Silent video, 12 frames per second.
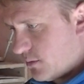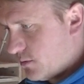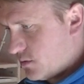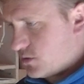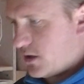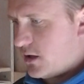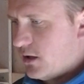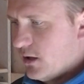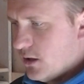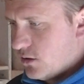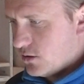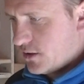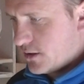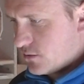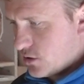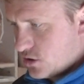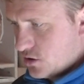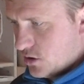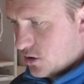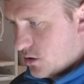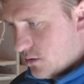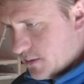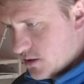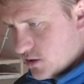były już na odległości
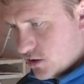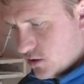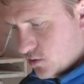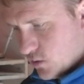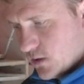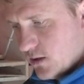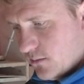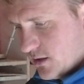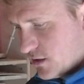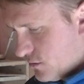około 50 km.